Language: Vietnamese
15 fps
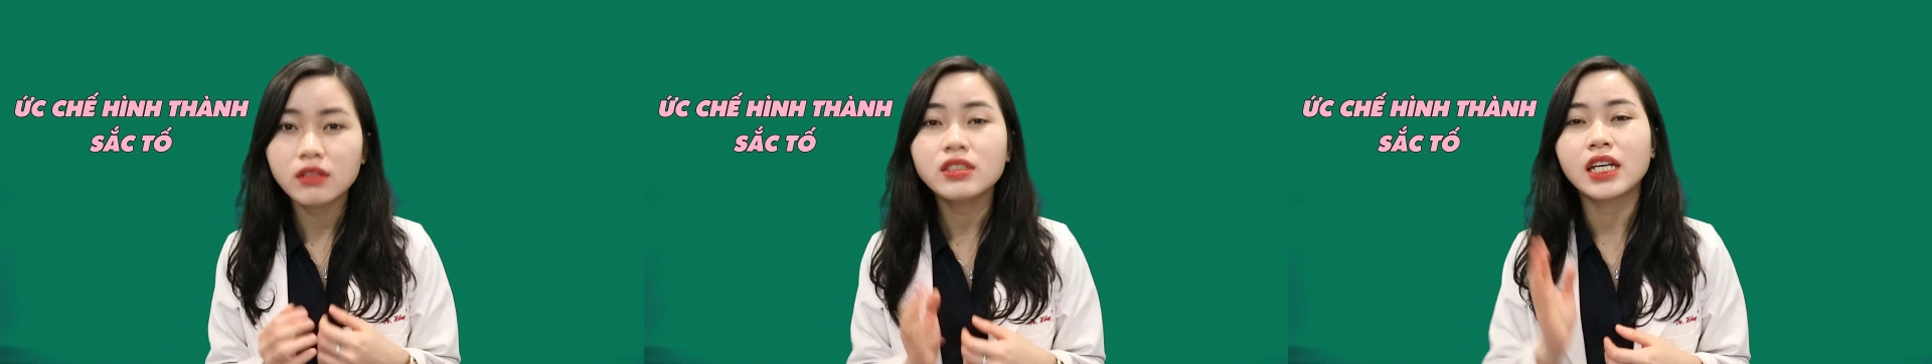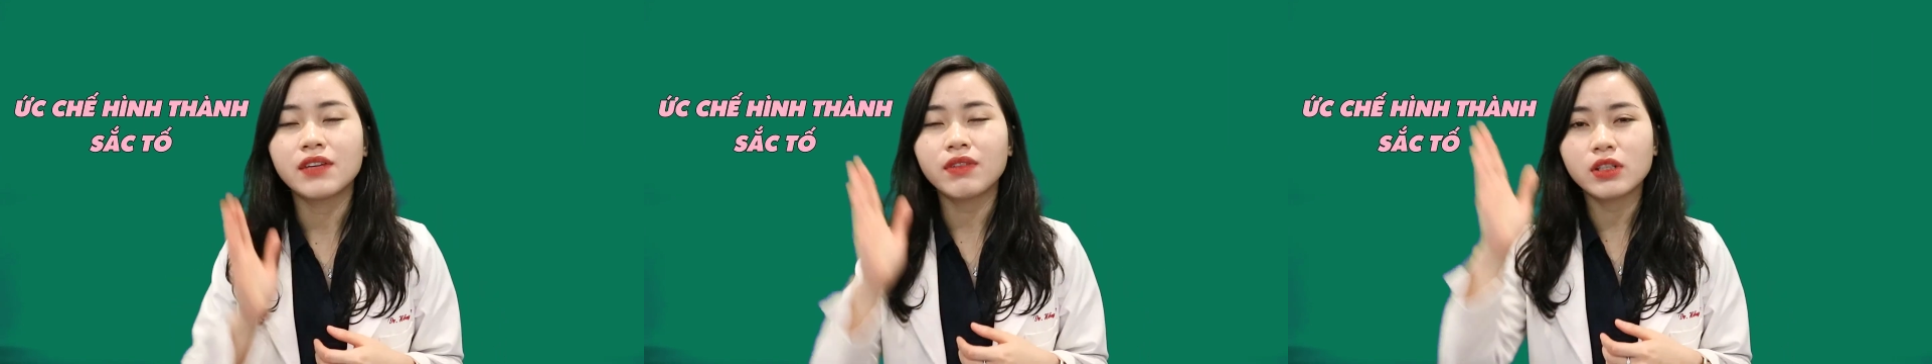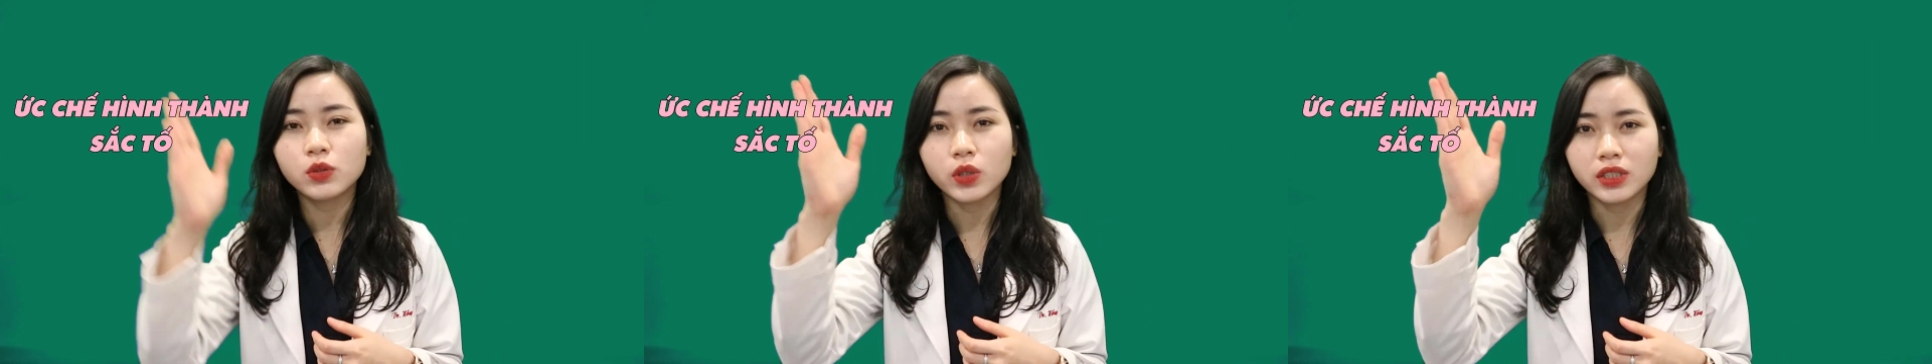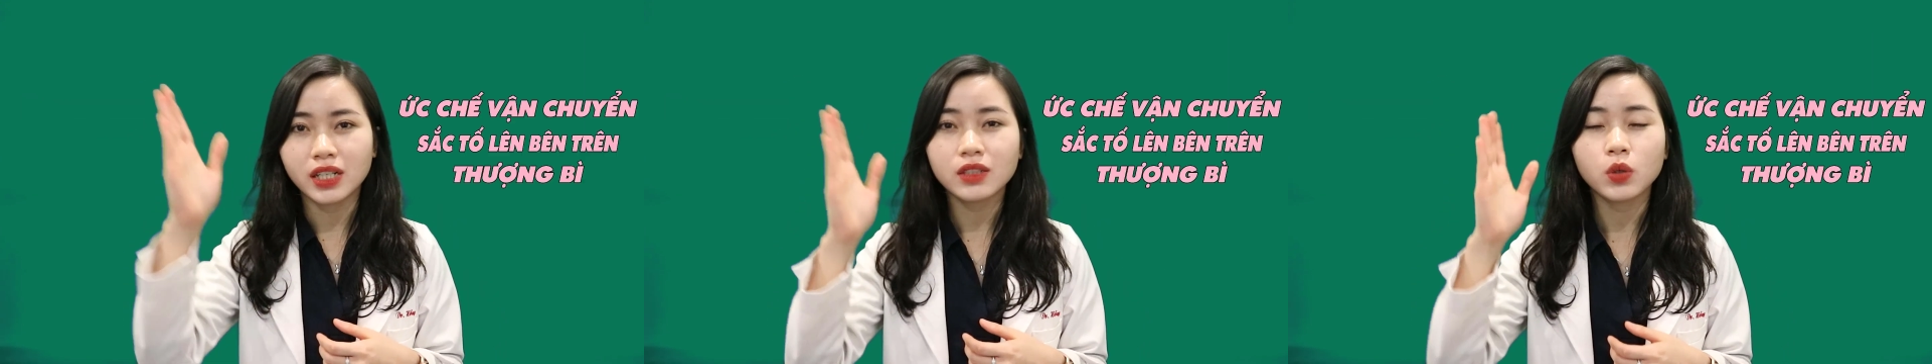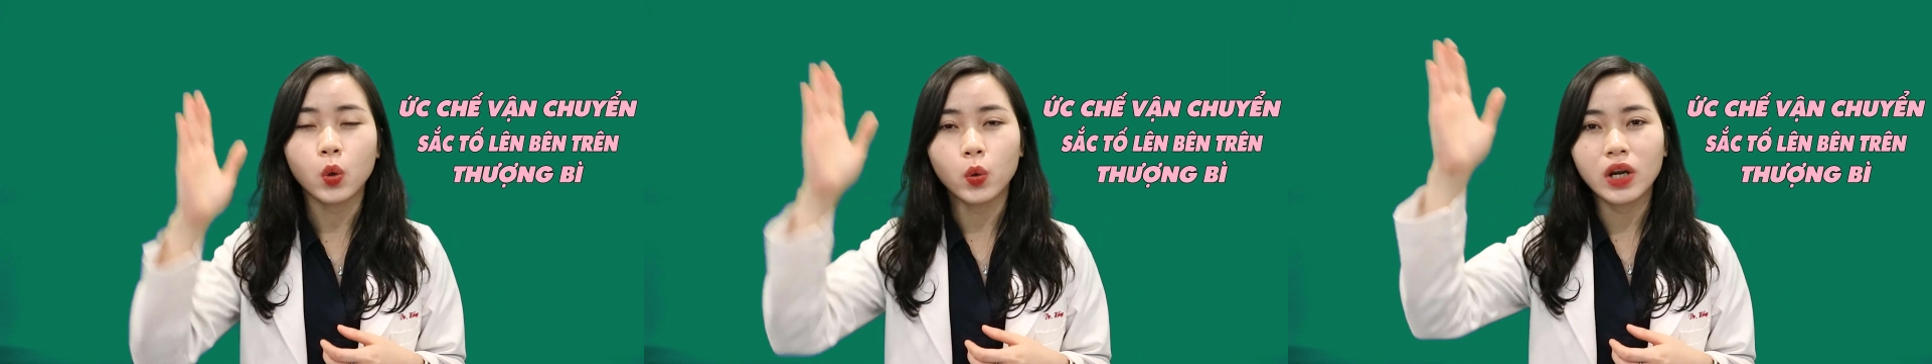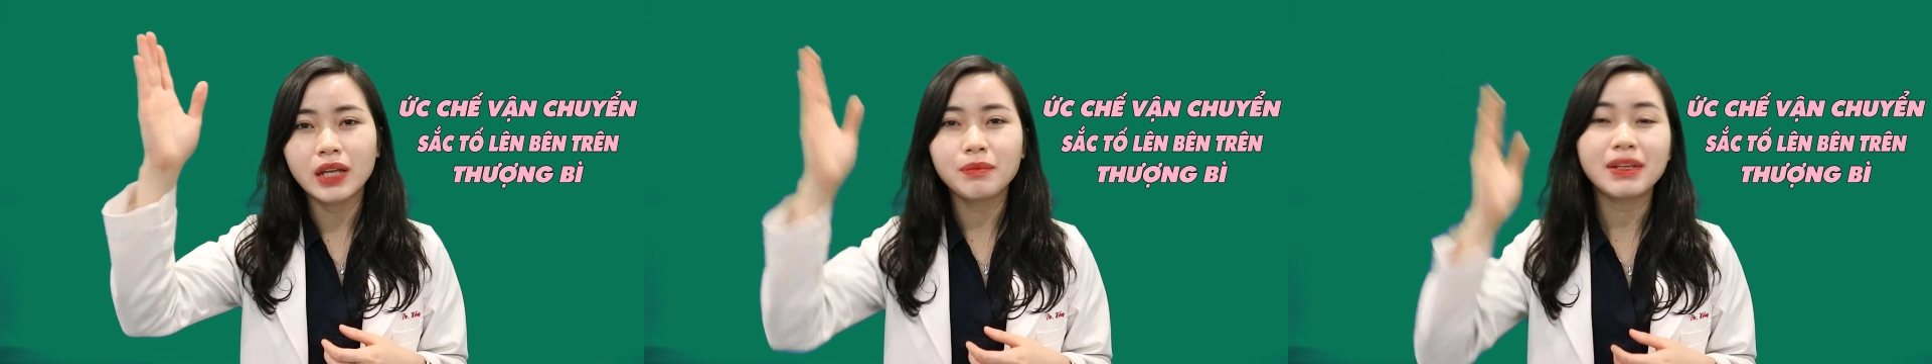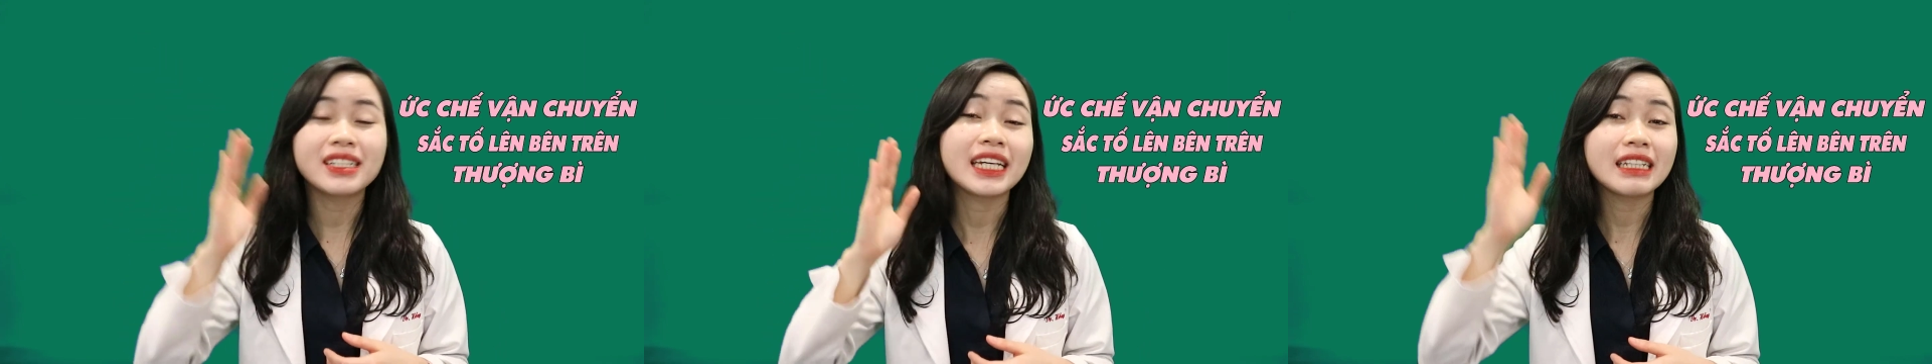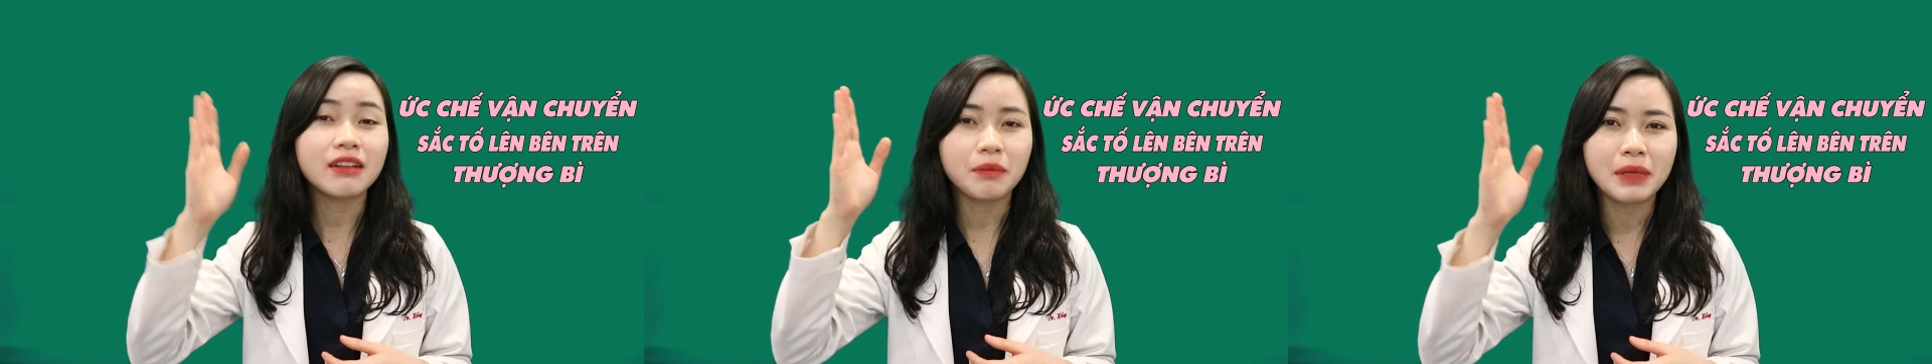ức chế vận chuyển sắc tố lên bên
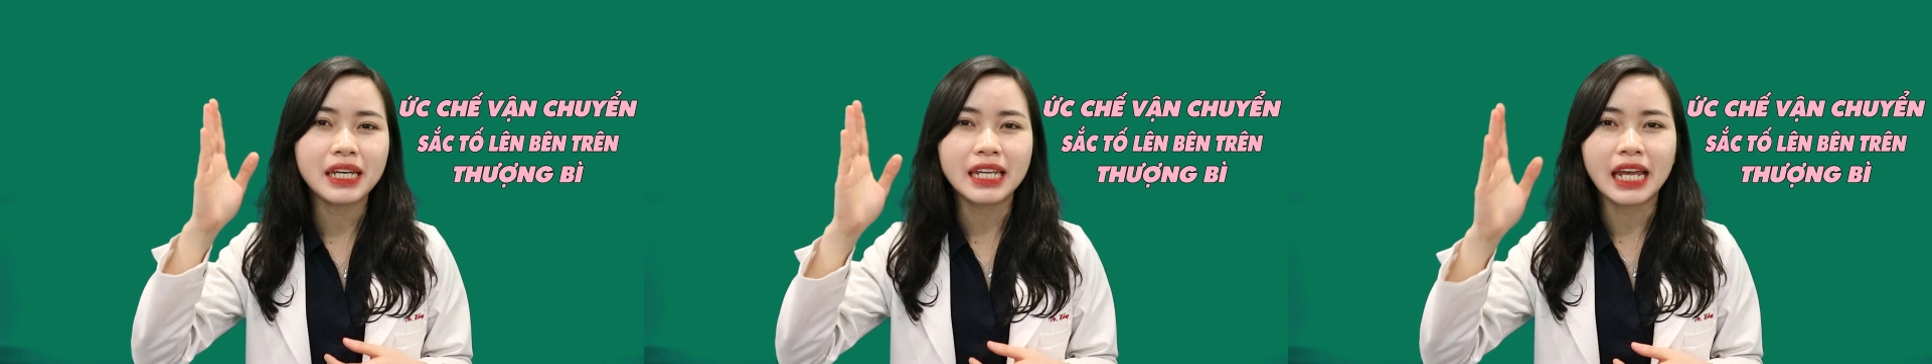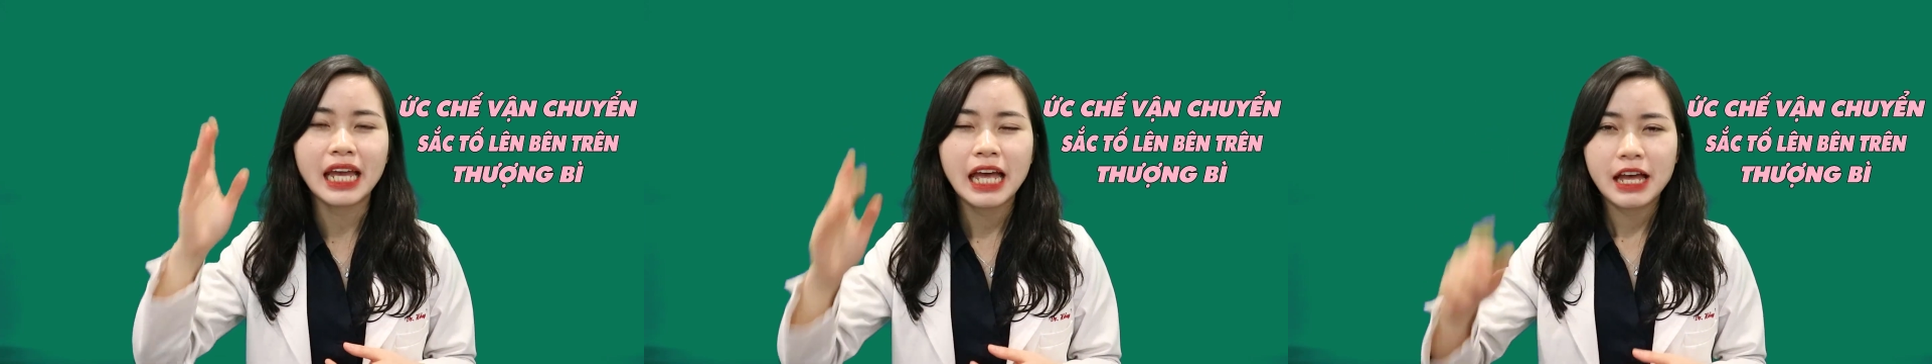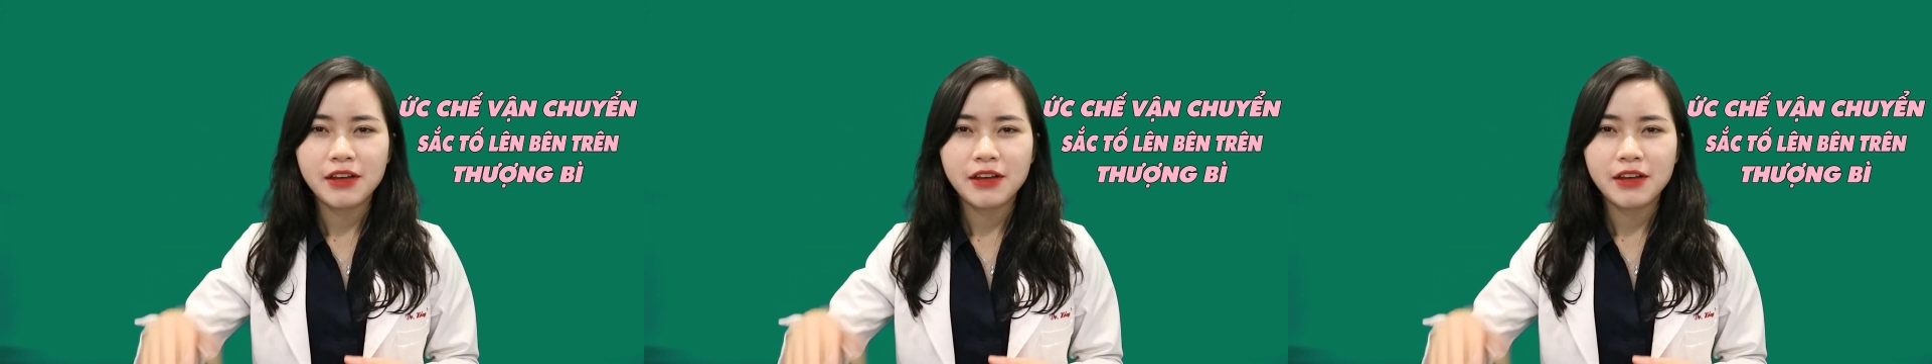trên thượng bì này